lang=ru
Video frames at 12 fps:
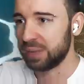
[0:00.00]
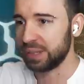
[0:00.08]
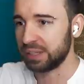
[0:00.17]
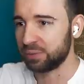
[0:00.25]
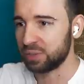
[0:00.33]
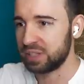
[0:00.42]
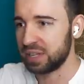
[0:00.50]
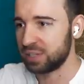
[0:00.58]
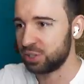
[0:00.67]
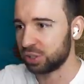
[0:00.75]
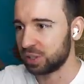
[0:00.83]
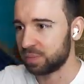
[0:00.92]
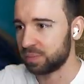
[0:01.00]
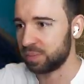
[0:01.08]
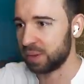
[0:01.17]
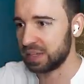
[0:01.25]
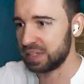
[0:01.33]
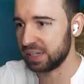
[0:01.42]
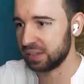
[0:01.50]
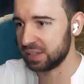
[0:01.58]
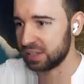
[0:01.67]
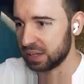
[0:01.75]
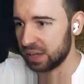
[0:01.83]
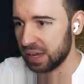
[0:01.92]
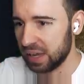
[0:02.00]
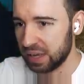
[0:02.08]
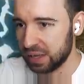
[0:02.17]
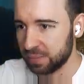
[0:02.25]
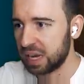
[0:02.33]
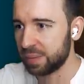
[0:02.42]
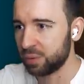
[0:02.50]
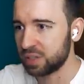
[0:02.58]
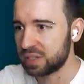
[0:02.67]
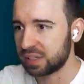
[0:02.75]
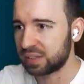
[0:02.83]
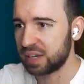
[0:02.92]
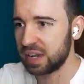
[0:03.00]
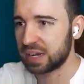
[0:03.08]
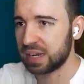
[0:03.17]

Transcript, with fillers: Нам надо вот здесь что-то поделать. А -а -а. Требуется три